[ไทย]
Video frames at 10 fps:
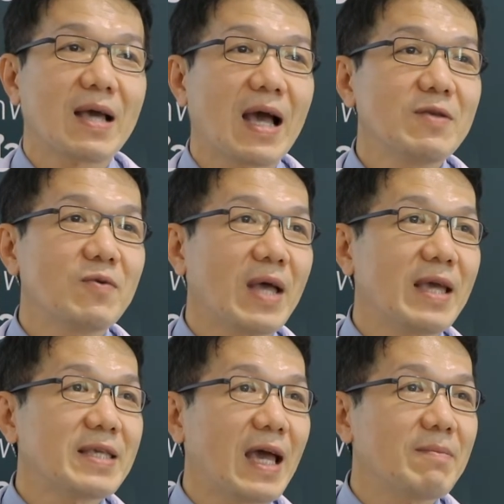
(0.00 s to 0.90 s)
การหยุด
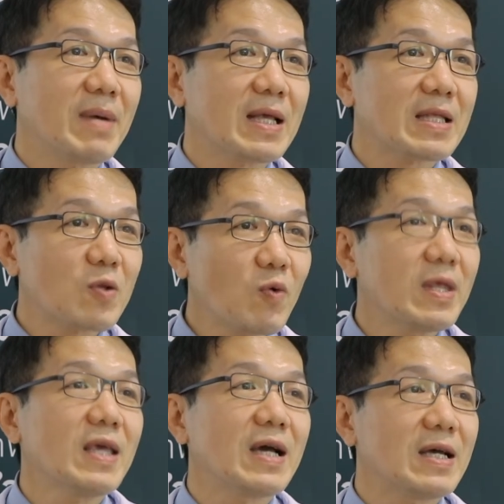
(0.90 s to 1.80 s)
หายใจมันกระตุ้น
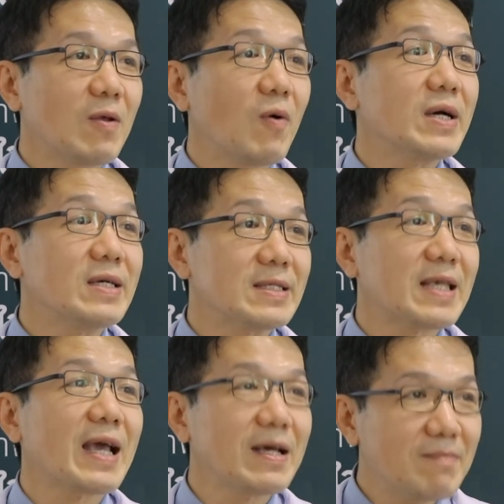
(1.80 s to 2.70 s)
ให้เกิดโรคอื่น
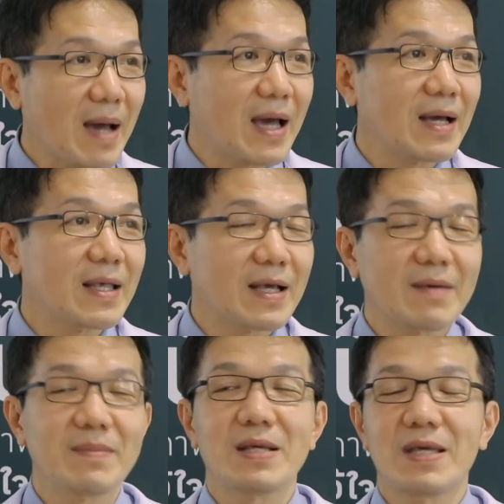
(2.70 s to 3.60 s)
แทรกขึ้นมานะค
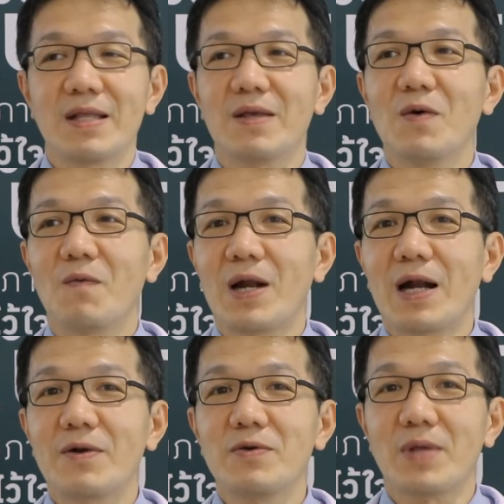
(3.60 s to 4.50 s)
รับอย่างเช่นเว
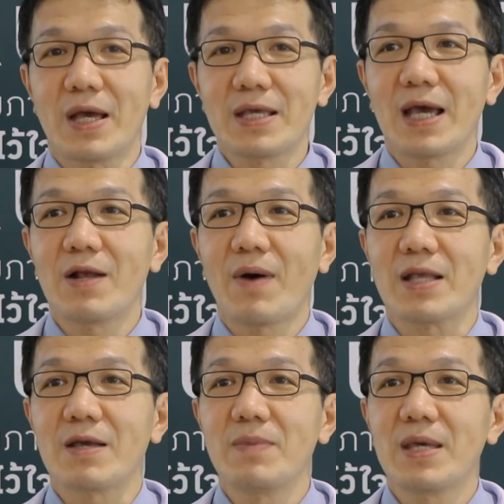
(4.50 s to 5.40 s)
ลาเราหยุดหายใจเรา
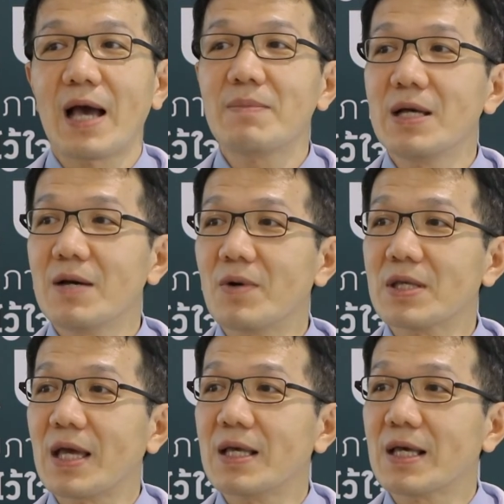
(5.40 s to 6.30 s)
อาจจะมีกล้ามเนื้อหัว
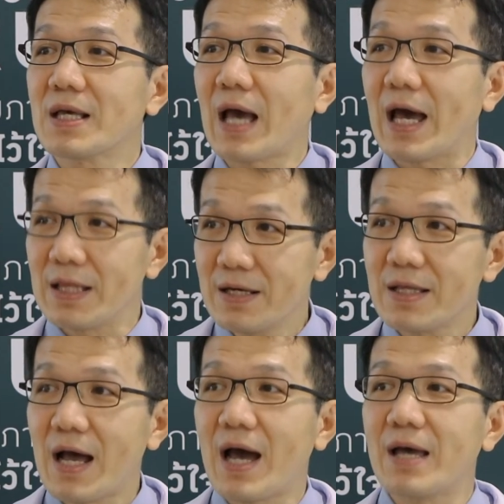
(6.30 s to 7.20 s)
ใจขาดเลือ
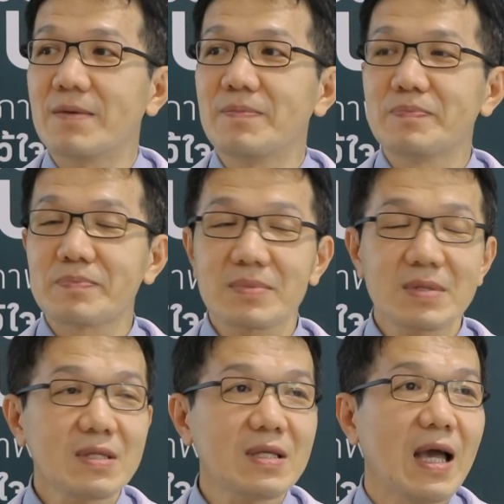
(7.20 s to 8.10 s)
ดได้
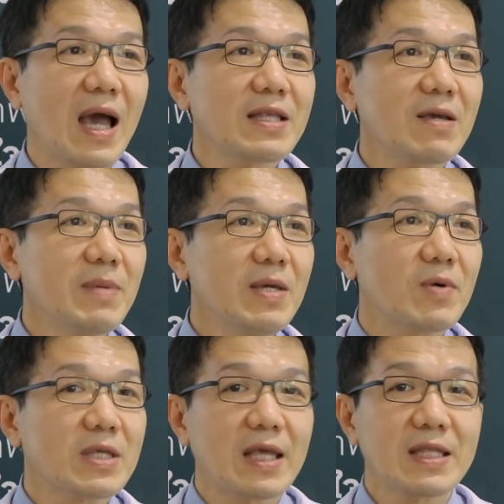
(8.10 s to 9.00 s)
อาจจะมี
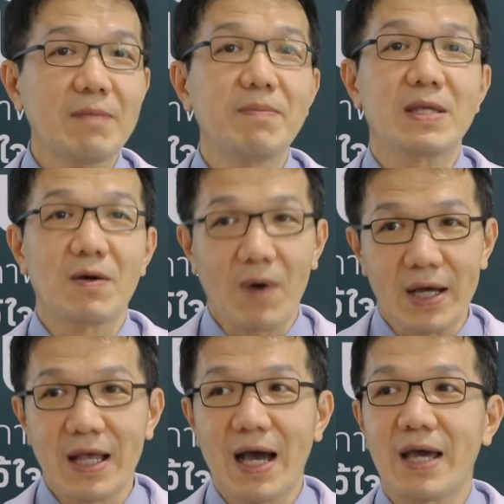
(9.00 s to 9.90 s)
หัวใจเต้นผิดจังหวะ
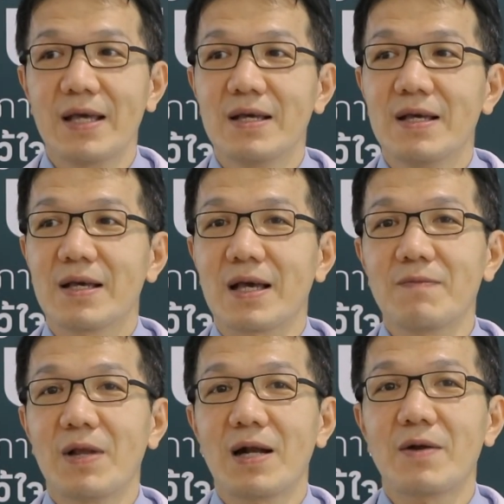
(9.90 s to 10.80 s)
ได้งั้
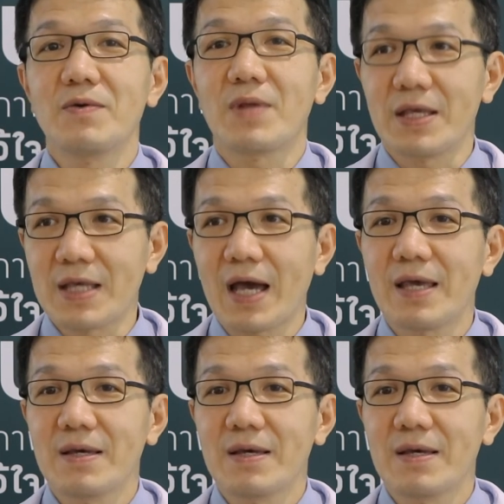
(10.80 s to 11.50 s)
นเวลาเราหยุดหายใจ